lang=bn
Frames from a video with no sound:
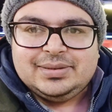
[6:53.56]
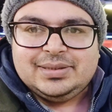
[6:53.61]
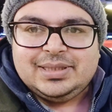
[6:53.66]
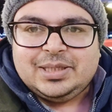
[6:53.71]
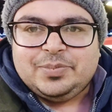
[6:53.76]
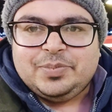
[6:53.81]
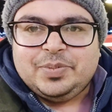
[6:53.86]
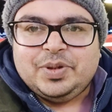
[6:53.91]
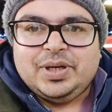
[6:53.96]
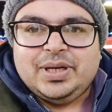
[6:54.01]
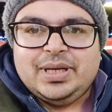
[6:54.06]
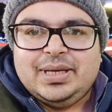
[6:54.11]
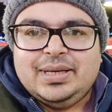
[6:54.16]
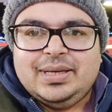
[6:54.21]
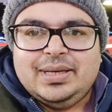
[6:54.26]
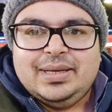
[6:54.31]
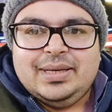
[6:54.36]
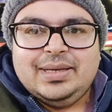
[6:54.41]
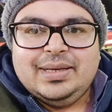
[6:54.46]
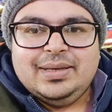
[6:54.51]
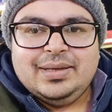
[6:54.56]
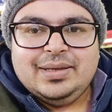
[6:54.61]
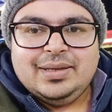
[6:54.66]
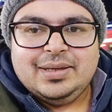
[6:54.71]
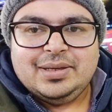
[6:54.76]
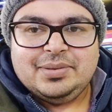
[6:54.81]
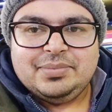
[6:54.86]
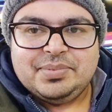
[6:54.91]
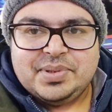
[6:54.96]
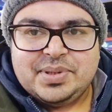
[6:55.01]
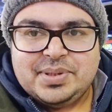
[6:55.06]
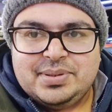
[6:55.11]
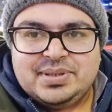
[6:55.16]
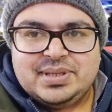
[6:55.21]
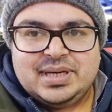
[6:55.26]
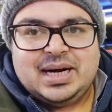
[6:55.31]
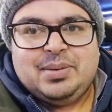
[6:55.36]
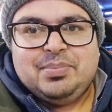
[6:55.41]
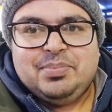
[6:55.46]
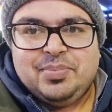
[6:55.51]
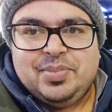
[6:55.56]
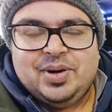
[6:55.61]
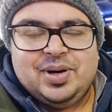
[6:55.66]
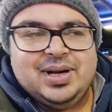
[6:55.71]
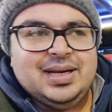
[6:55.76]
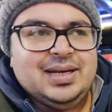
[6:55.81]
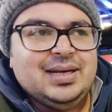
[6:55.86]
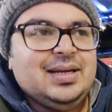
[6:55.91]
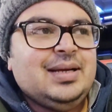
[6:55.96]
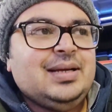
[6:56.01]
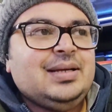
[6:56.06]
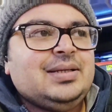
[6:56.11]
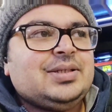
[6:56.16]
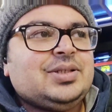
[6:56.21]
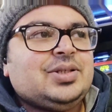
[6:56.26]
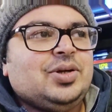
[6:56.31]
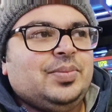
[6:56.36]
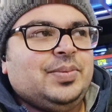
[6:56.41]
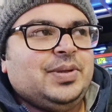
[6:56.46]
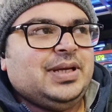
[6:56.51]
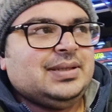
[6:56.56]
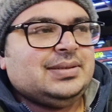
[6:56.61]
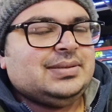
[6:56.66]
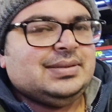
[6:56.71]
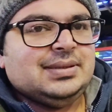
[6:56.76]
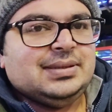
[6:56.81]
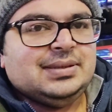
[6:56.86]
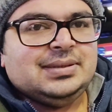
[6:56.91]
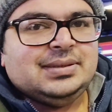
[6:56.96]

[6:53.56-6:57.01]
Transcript: তারপরে ট্রাম বলেন সবই আছে